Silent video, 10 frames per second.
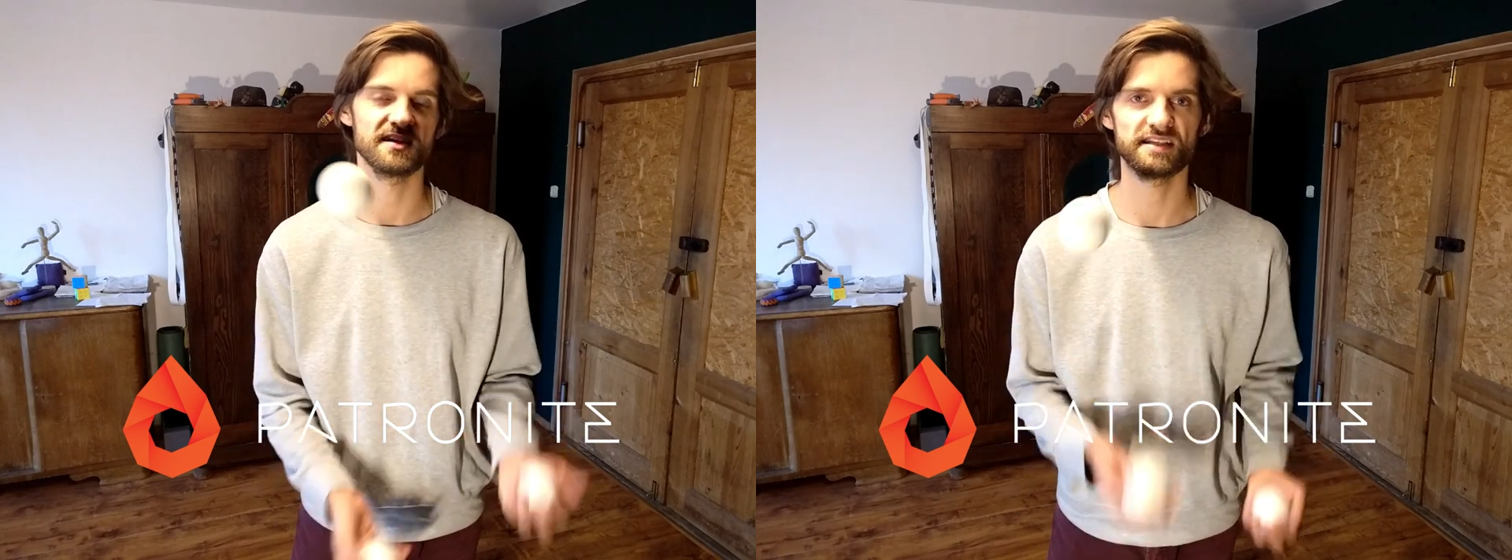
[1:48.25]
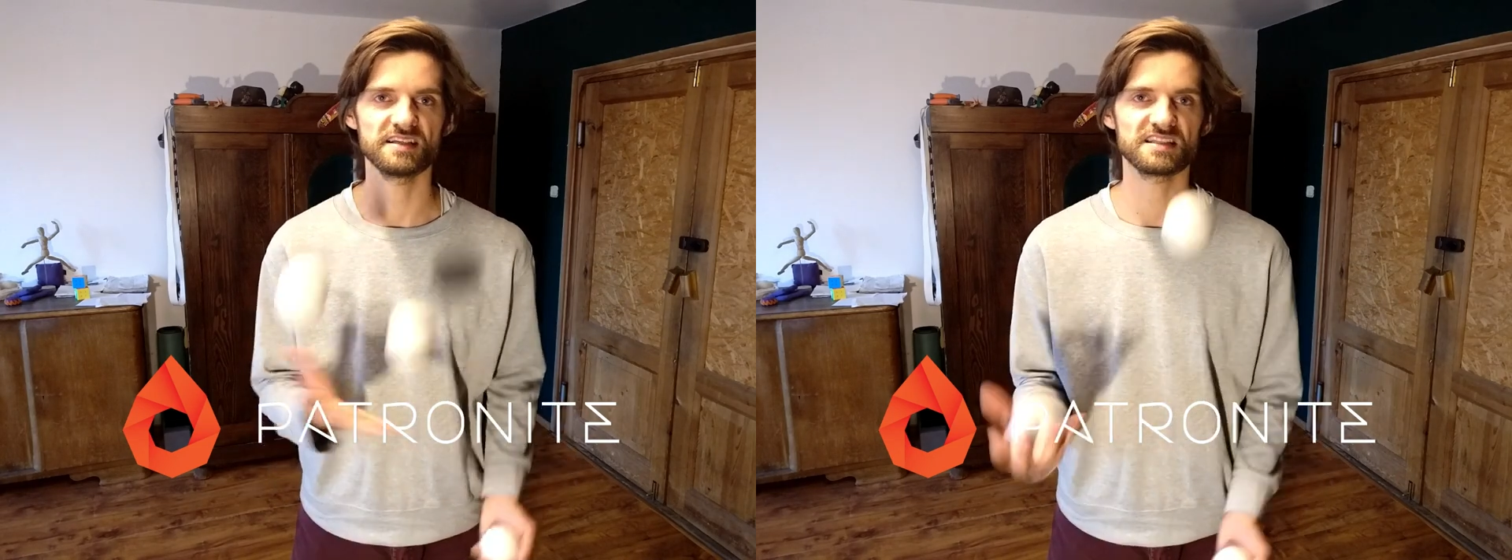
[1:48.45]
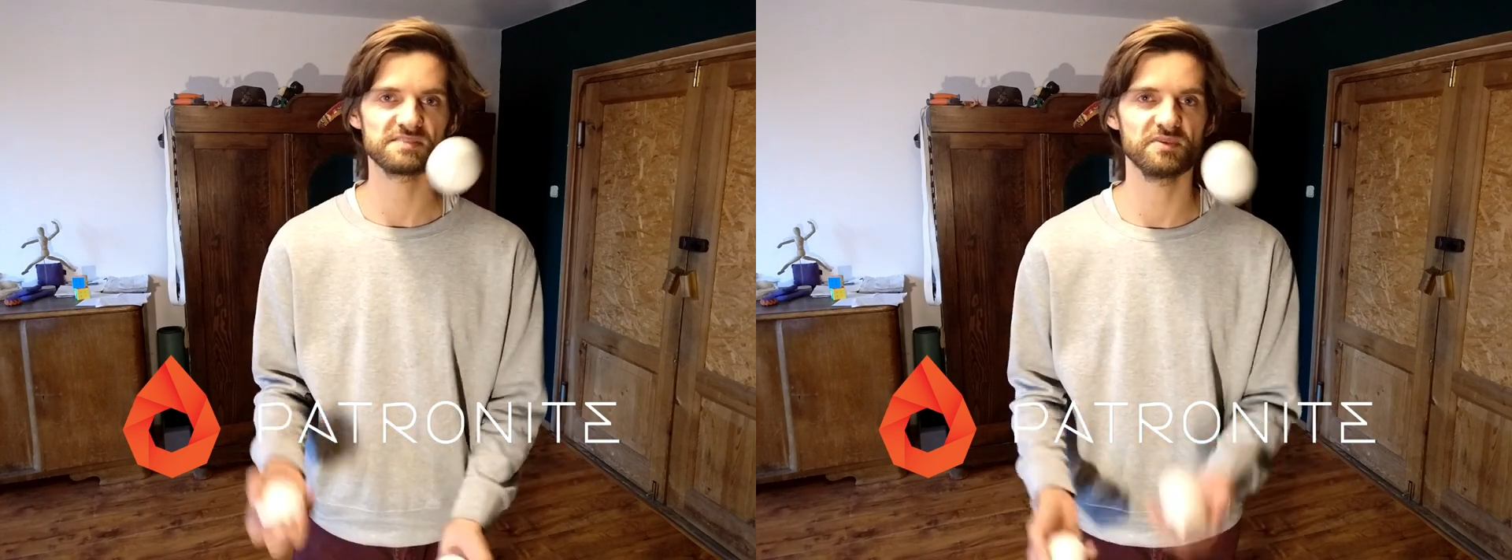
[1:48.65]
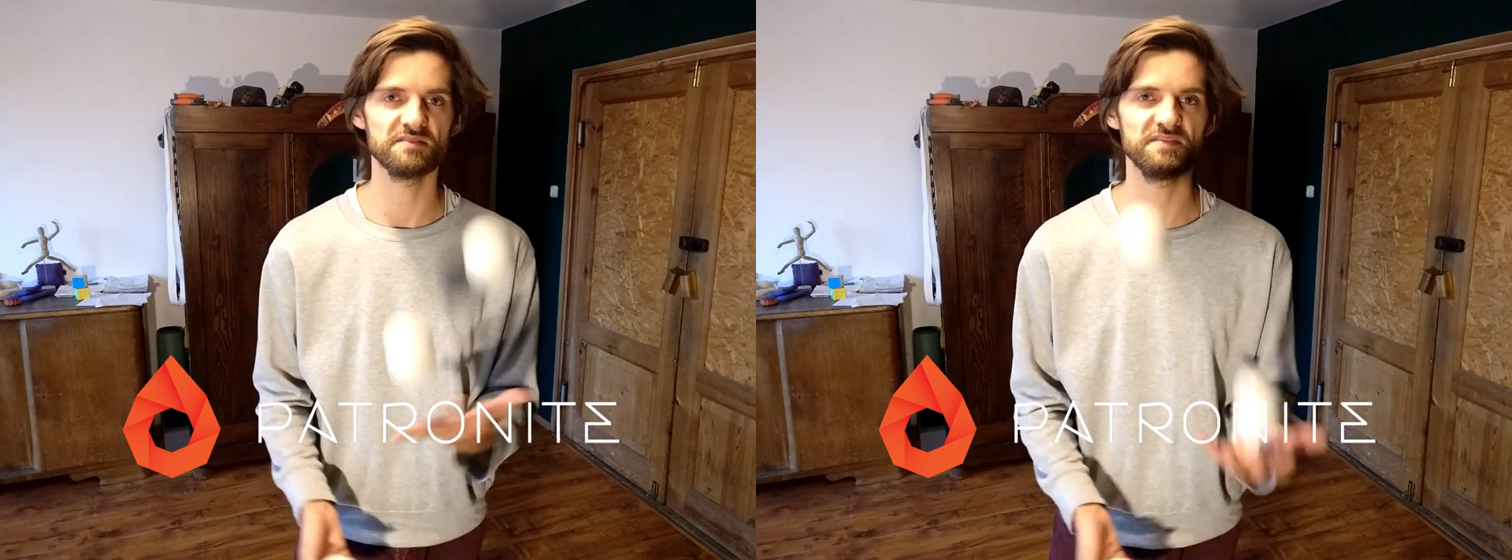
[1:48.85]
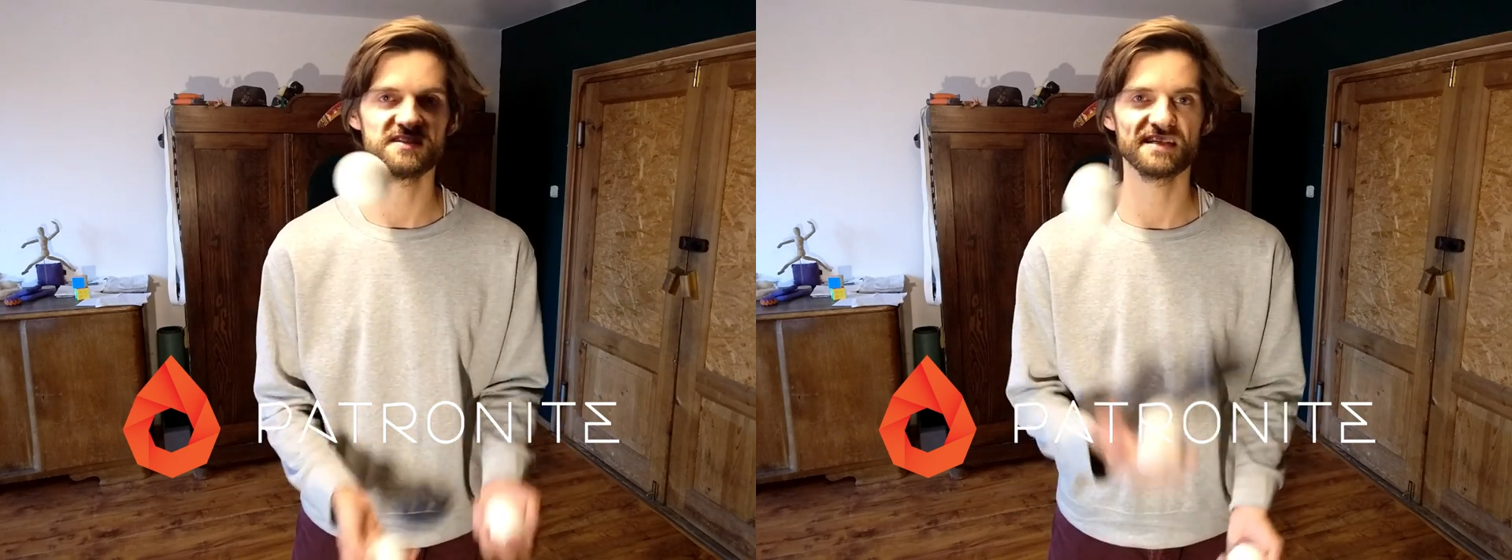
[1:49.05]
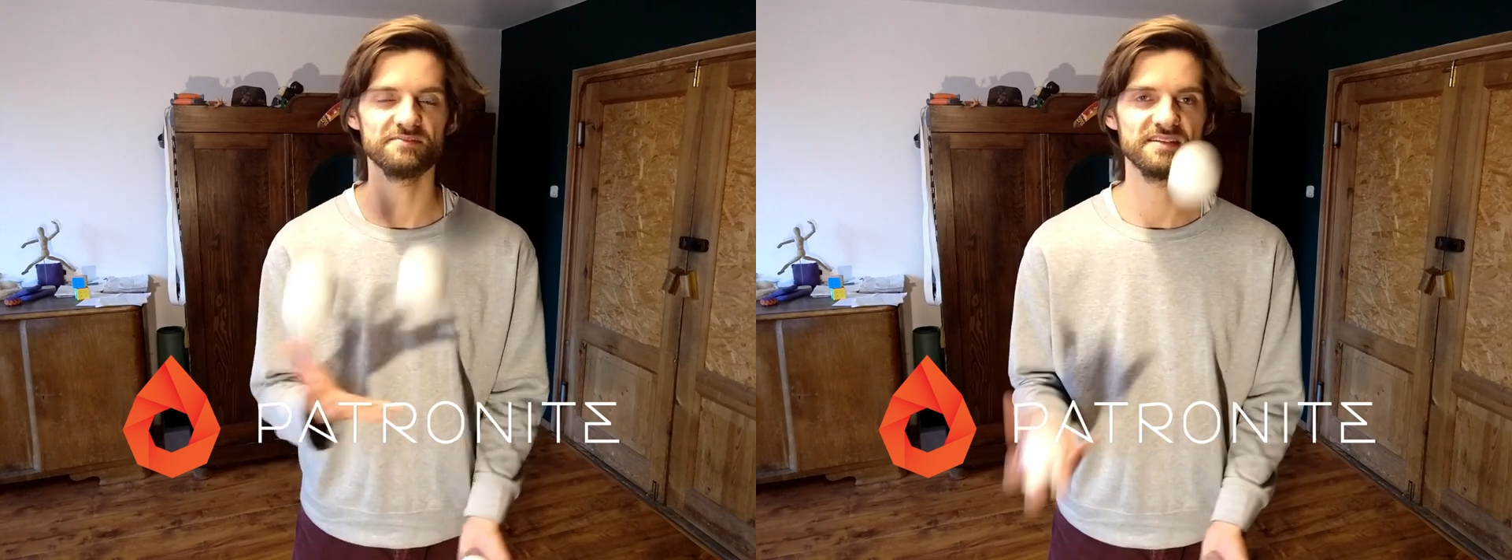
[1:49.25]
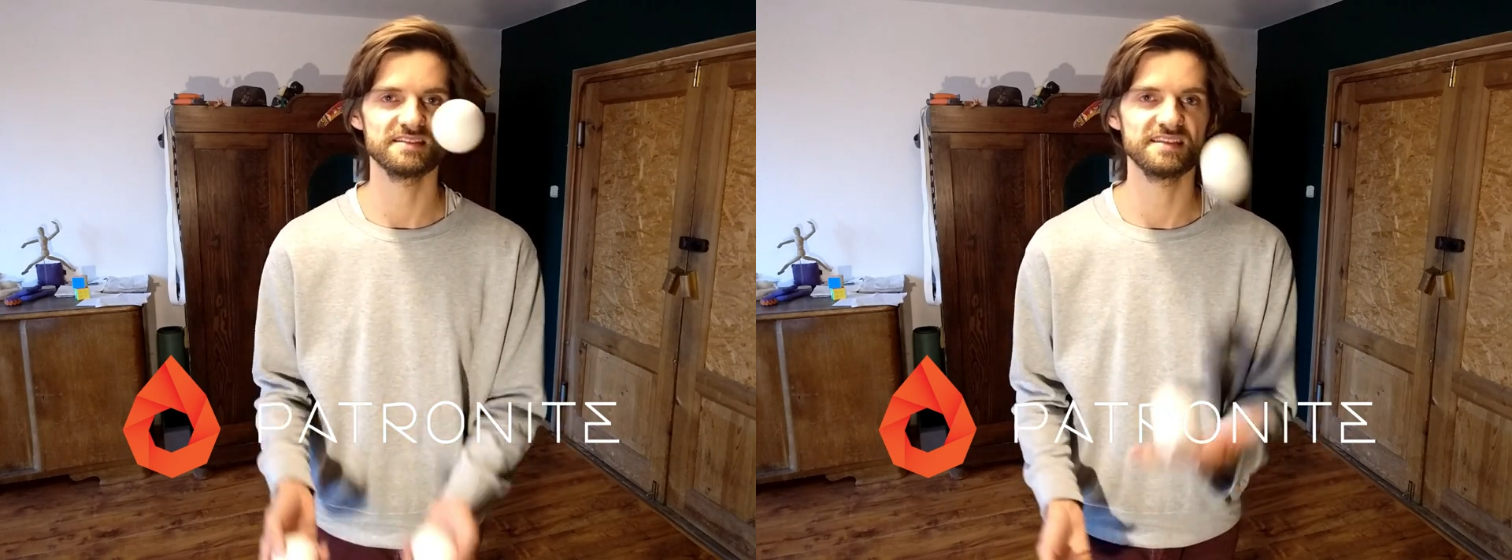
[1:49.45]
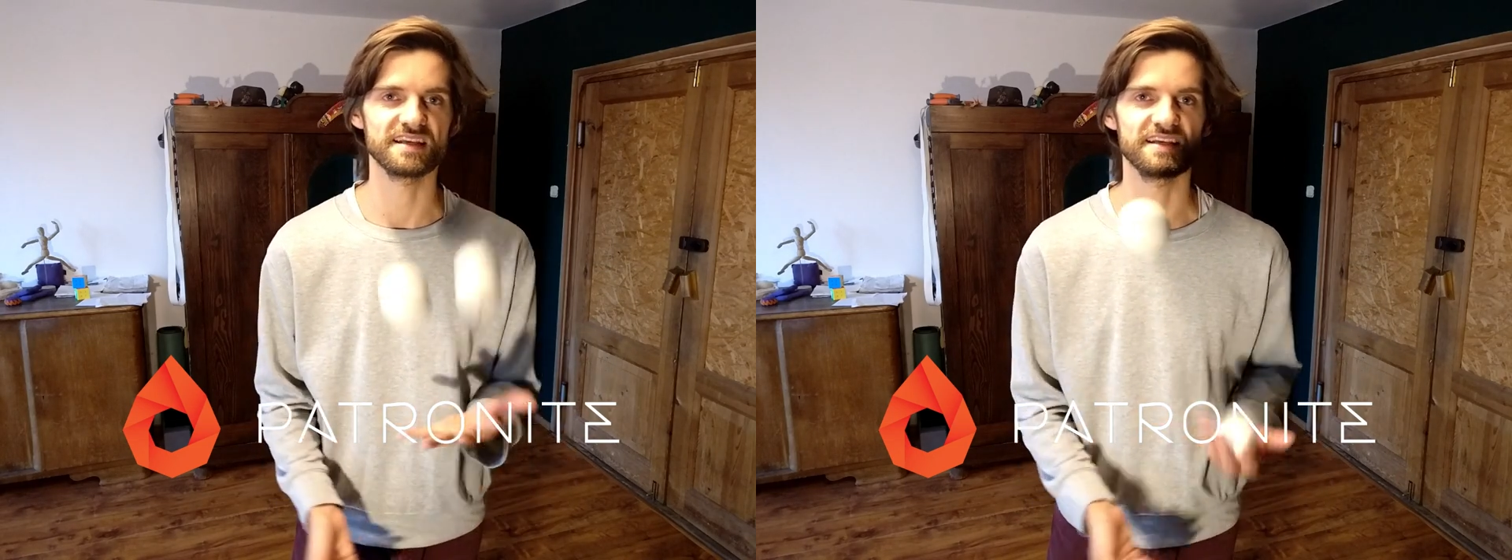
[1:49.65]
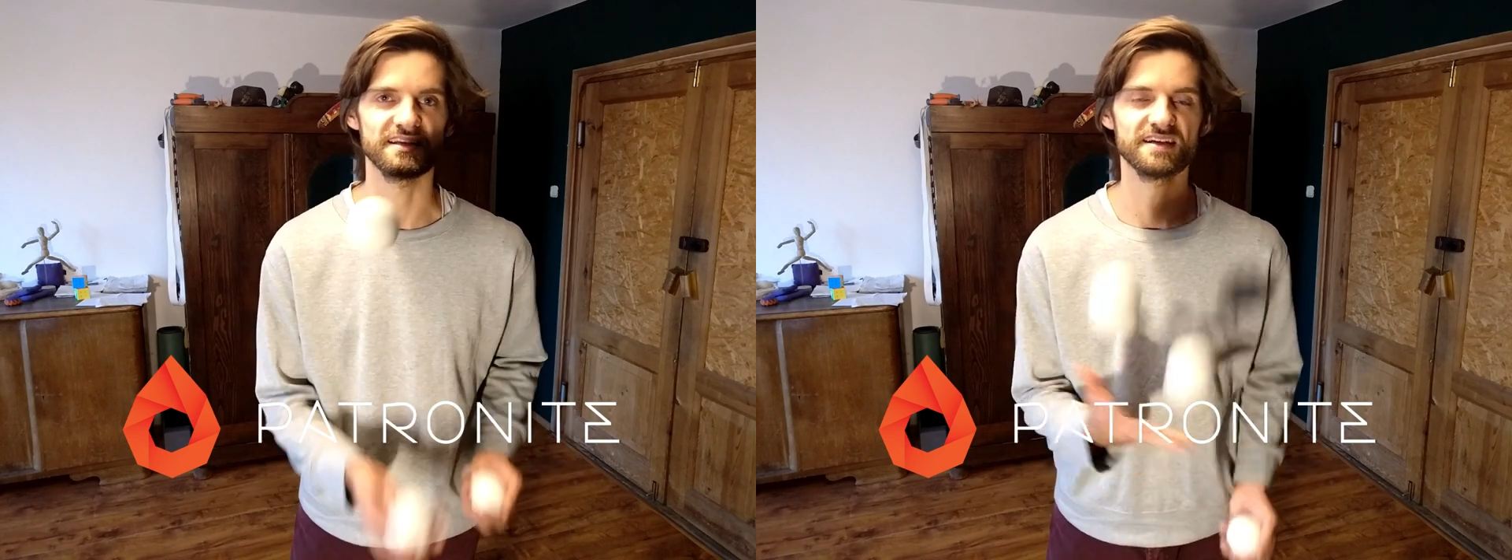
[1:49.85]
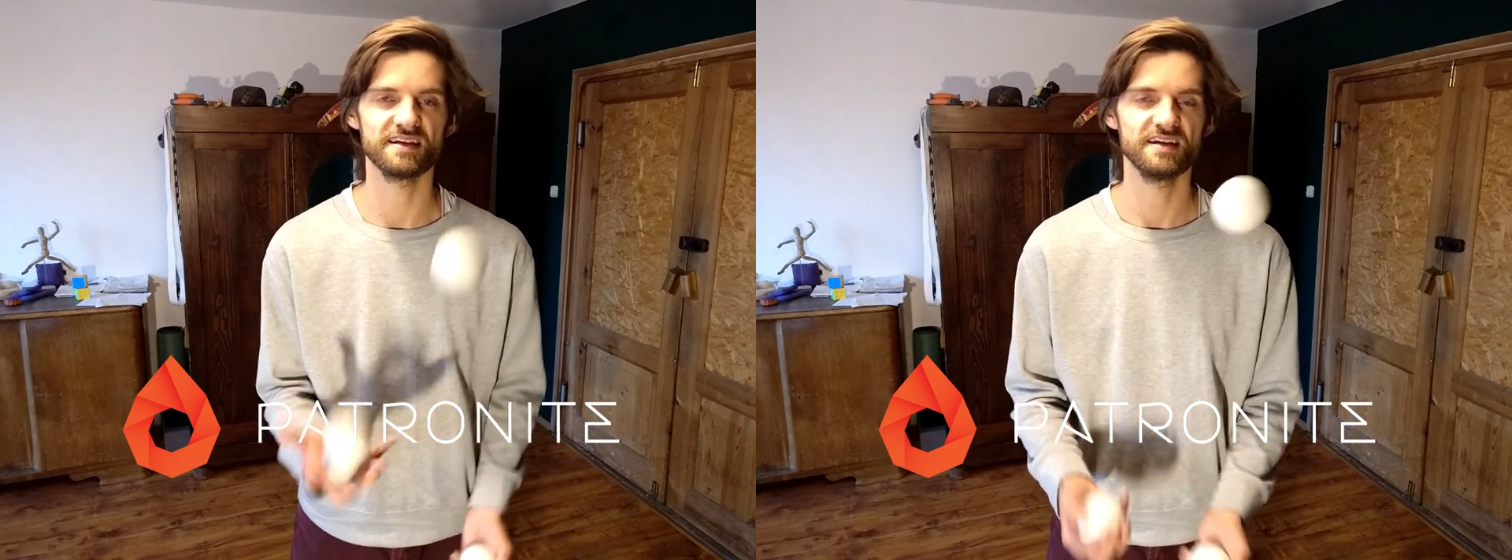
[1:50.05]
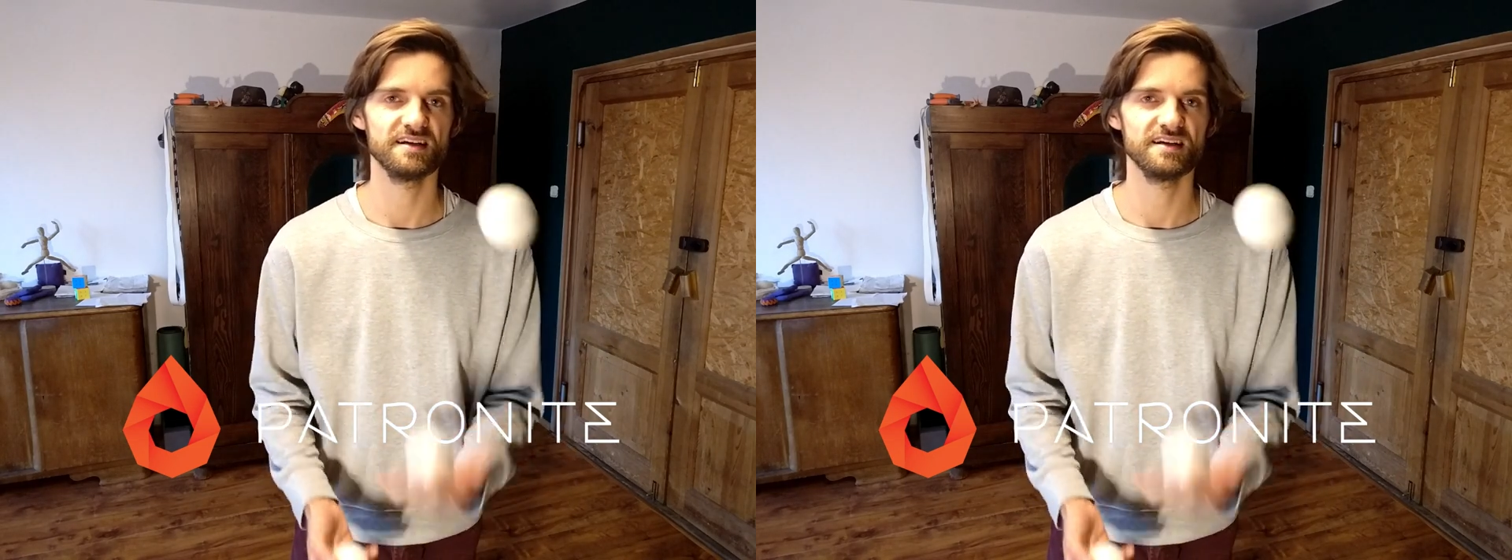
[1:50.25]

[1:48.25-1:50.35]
Jeśli jesteś moim widzem, dzięki.